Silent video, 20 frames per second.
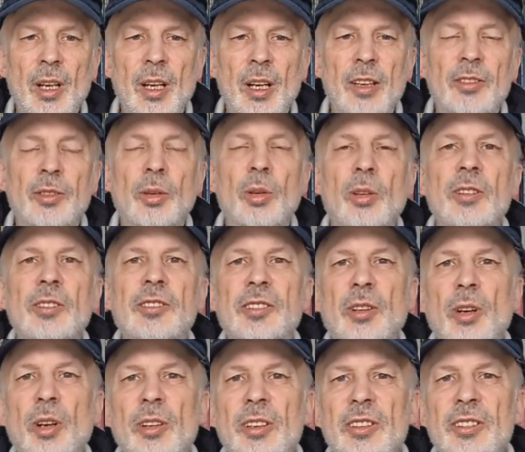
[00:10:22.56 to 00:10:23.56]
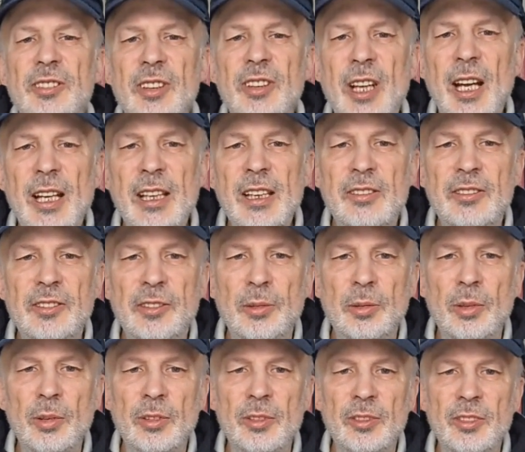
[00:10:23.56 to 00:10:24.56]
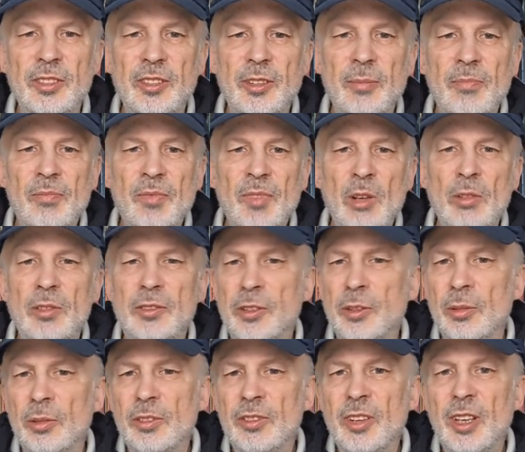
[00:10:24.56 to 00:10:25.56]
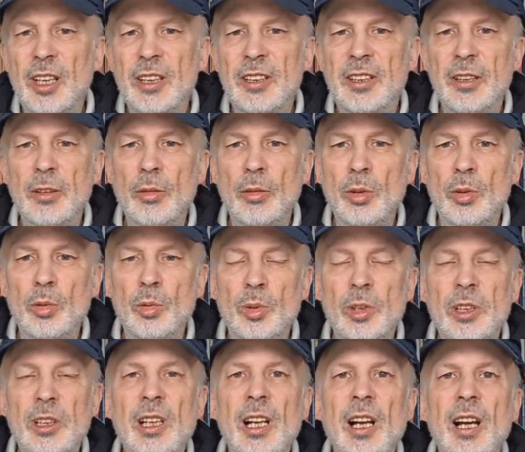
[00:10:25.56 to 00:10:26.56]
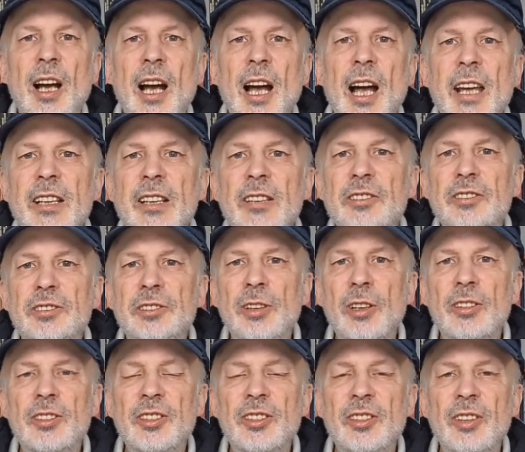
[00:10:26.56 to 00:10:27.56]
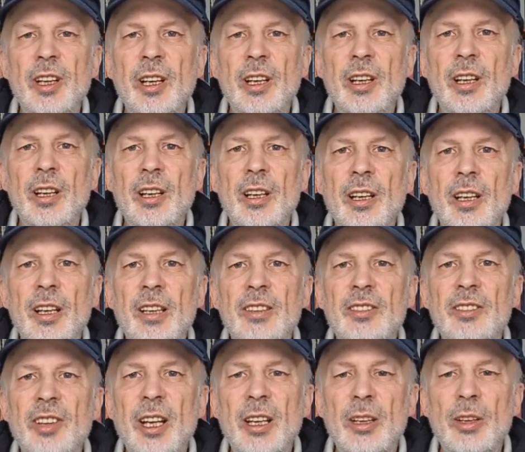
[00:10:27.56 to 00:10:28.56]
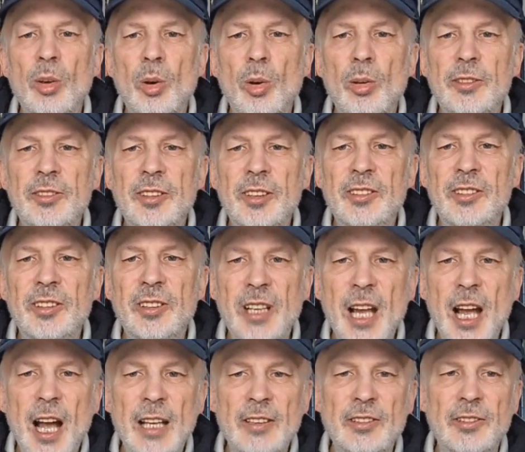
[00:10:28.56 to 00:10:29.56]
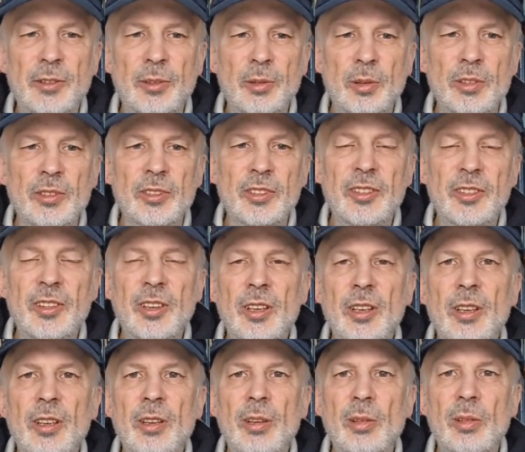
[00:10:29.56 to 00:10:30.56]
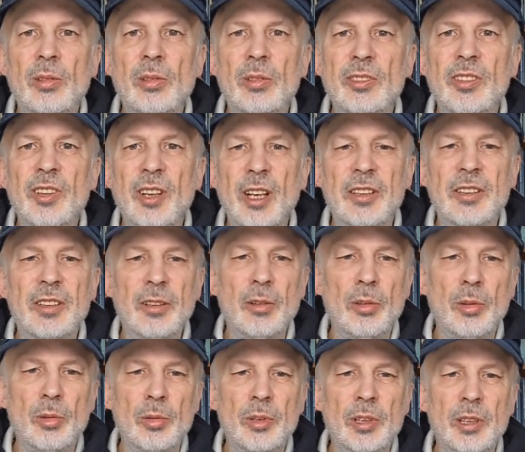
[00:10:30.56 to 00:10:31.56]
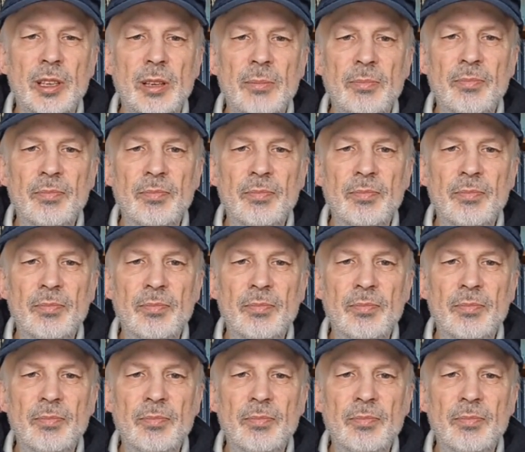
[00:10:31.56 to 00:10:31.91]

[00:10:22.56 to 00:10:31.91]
So ist Gottes Nein zu uns und zu unserer Theologie eingeflossen in sein großes Ja zu uns und unserer Theologie.